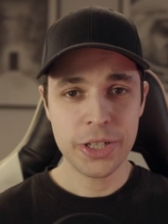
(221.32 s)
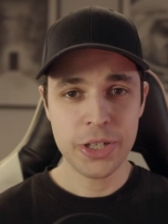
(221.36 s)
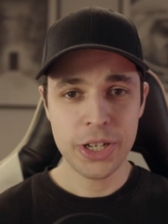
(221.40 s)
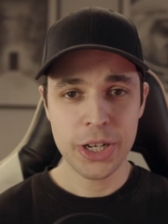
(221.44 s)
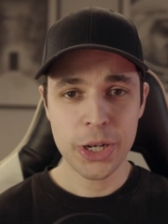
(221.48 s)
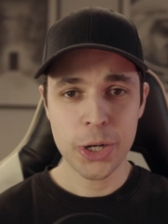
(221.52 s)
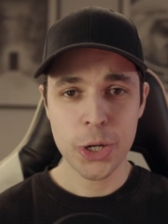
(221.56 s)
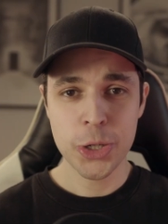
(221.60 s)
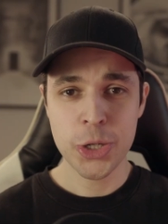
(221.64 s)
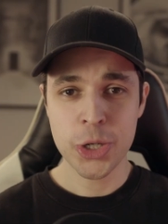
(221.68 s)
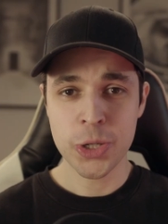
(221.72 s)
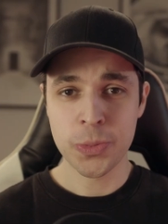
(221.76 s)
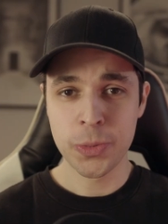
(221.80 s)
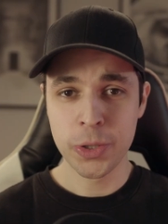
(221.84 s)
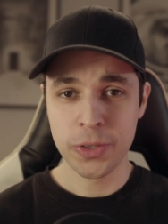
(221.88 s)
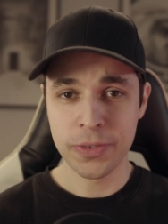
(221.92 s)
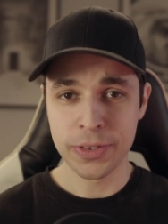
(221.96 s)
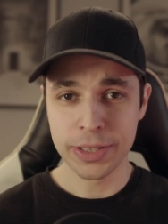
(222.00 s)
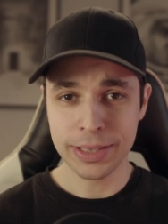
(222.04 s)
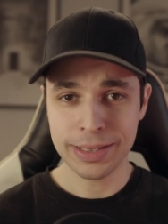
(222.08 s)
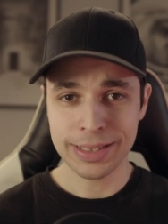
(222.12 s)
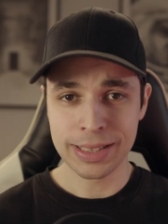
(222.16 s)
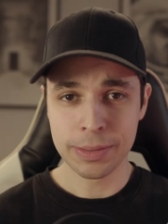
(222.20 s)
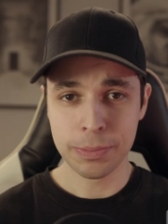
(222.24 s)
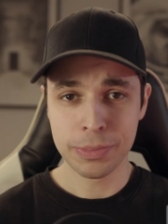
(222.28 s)
jeżeli chodzi o mój
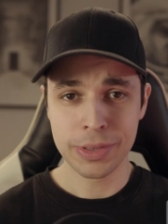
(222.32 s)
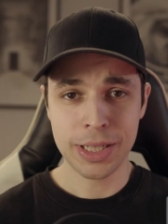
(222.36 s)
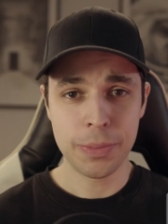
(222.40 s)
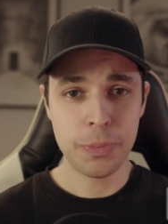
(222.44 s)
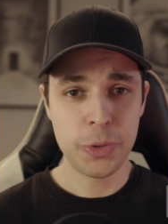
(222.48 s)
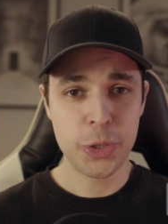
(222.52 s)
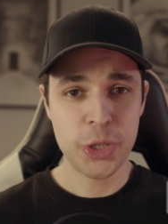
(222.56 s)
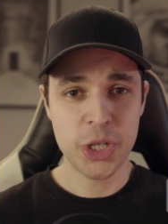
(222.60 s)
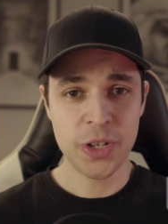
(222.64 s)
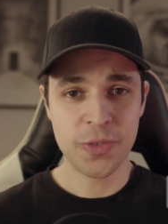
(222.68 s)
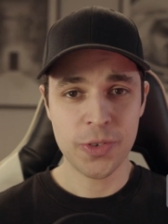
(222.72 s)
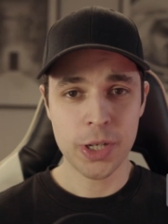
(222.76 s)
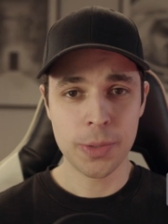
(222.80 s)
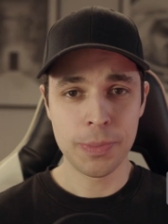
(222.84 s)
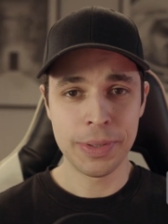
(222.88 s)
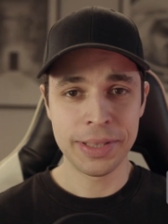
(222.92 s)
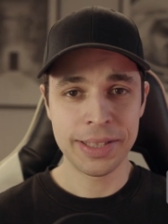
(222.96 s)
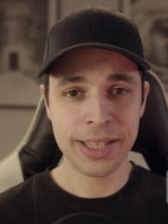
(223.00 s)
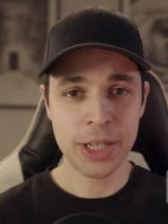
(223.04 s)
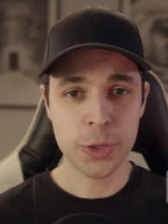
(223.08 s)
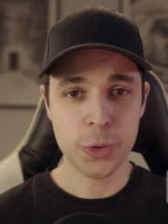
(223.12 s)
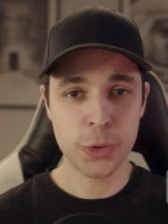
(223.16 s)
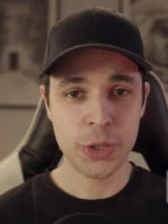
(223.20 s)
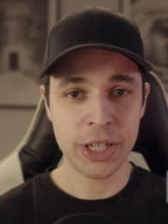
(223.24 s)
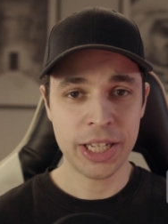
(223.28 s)
występ. Napiszcie w
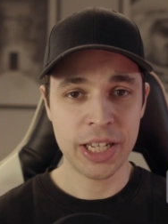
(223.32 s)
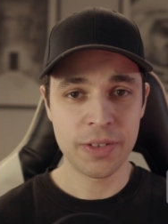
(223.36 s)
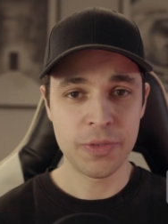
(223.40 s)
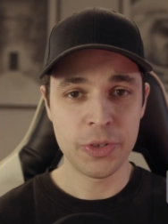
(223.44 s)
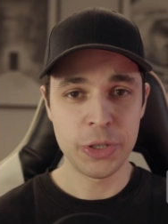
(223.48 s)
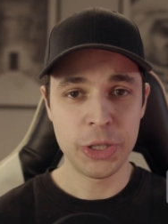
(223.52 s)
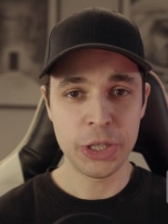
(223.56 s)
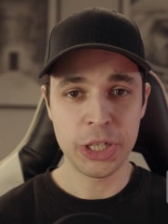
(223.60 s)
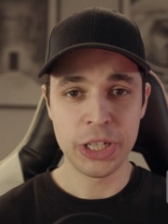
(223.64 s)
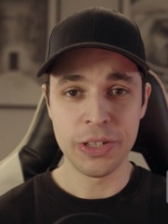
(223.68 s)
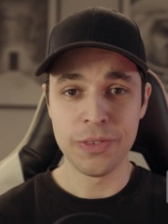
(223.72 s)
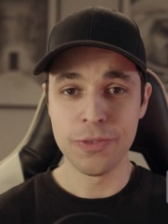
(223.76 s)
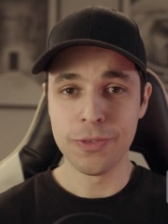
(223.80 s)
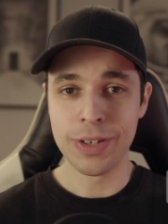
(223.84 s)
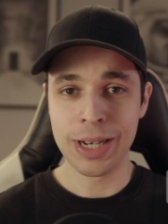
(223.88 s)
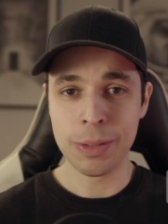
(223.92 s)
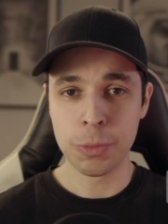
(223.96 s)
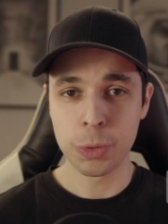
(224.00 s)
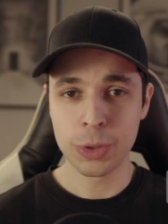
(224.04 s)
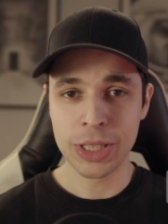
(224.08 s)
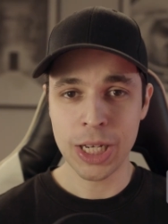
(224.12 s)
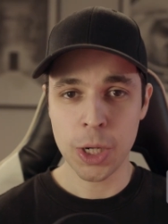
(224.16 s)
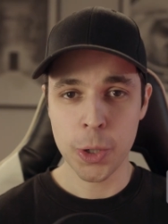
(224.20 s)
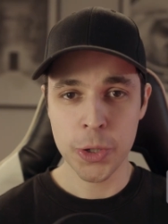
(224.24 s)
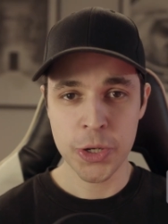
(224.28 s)
komentarzu, jakie wyniki
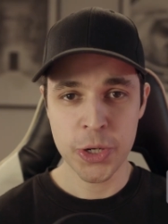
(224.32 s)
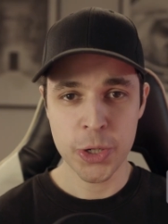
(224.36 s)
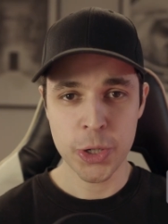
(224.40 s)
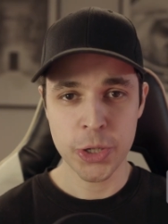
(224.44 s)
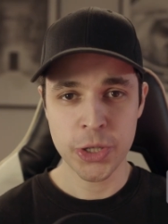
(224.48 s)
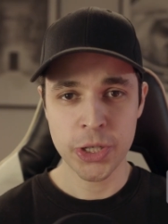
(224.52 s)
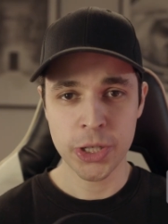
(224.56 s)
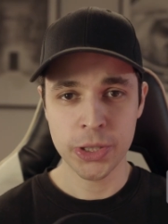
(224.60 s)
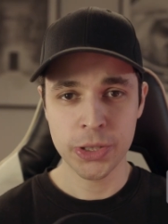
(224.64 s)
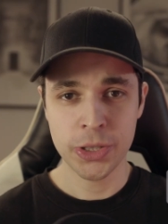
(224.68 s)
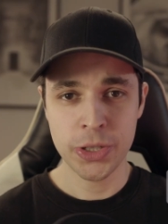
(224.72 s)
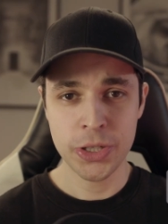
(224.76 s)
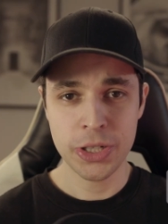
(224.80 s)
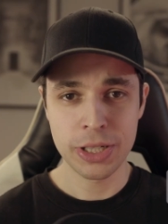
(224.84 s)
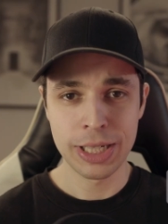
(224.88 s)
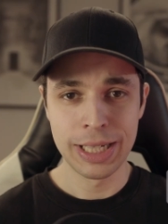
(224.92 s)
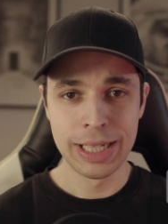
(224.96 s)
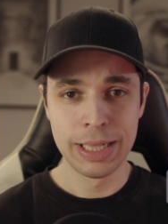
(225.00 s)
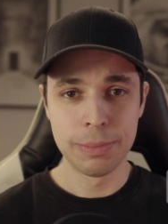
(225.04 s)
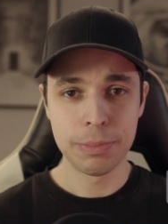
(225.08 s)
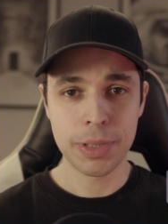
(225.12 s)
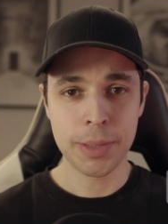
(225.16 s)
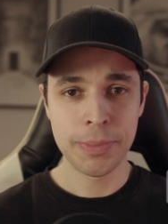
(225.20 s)
Wam udało się osiągnąć.